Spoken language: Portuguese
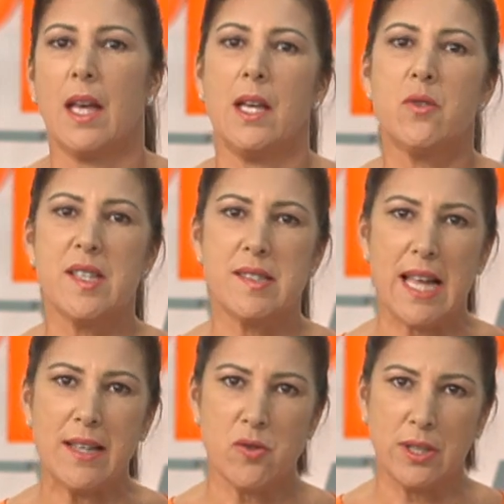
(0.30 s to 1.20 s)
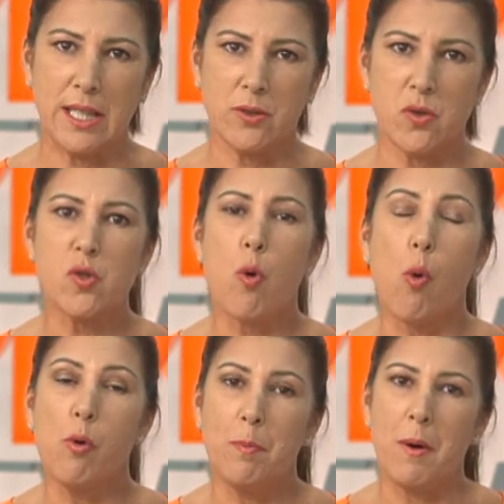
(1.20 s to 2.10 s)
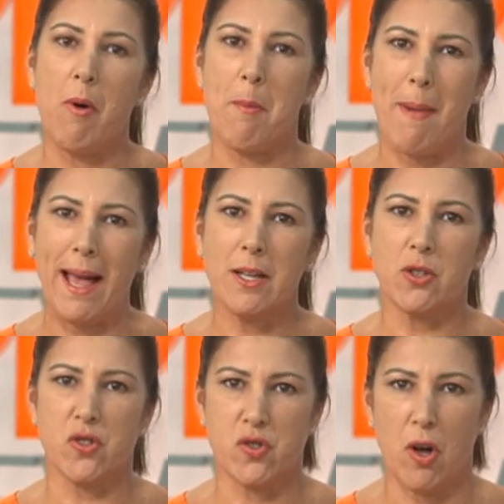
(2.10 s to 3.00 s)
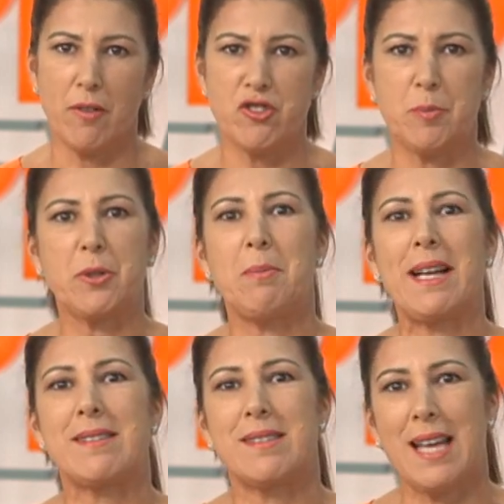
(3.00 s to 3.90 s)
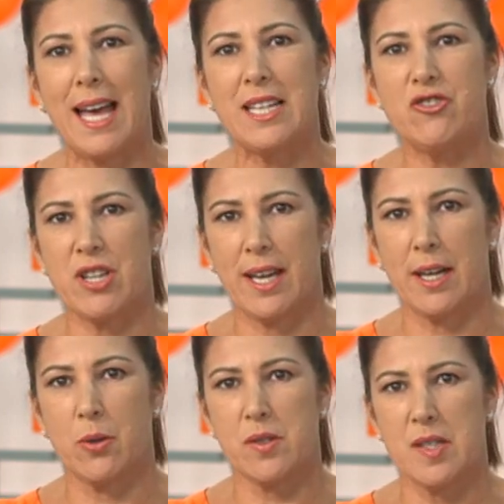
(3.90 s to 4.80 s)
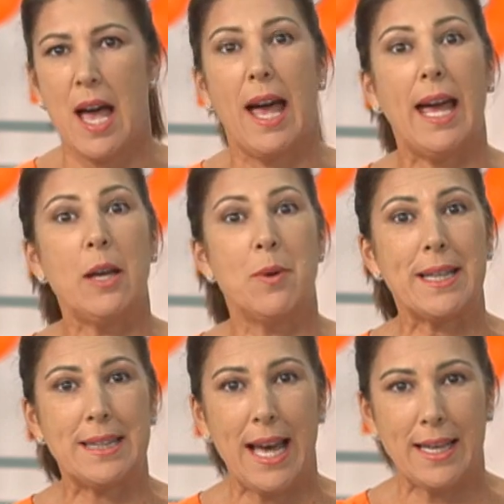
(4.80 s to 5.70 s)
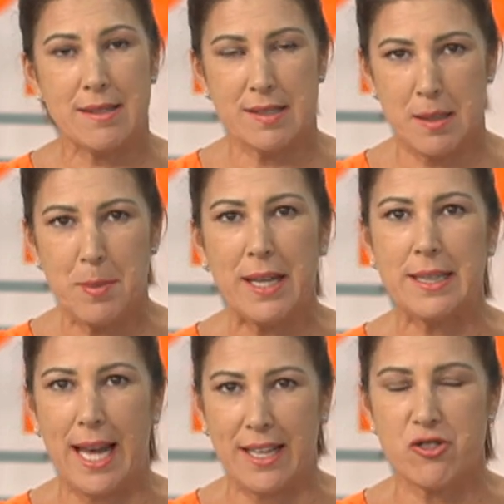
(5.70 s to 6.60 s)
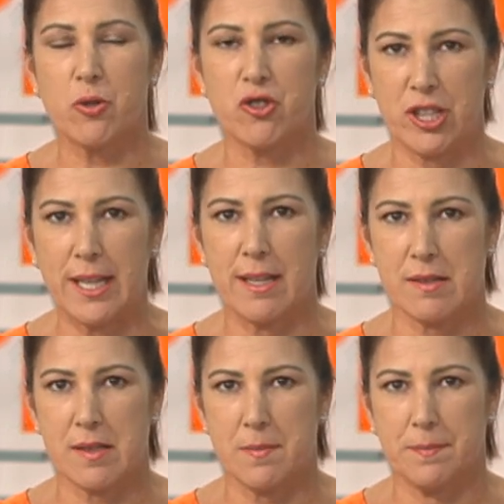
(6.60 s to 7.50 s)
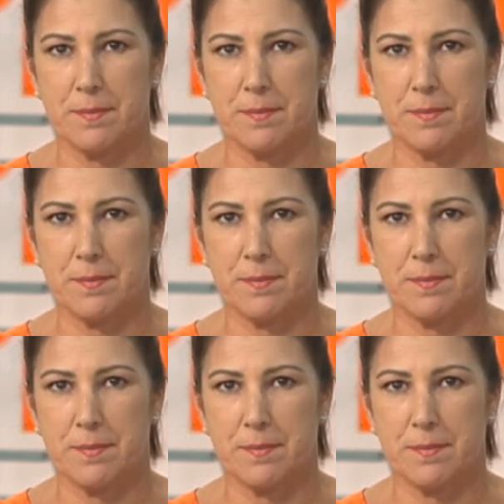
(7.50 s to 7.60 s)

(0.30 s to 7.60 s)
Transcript: E os Estados Unidos culpam a Microsoft por uma série de erros em um ataque cibernético chinês.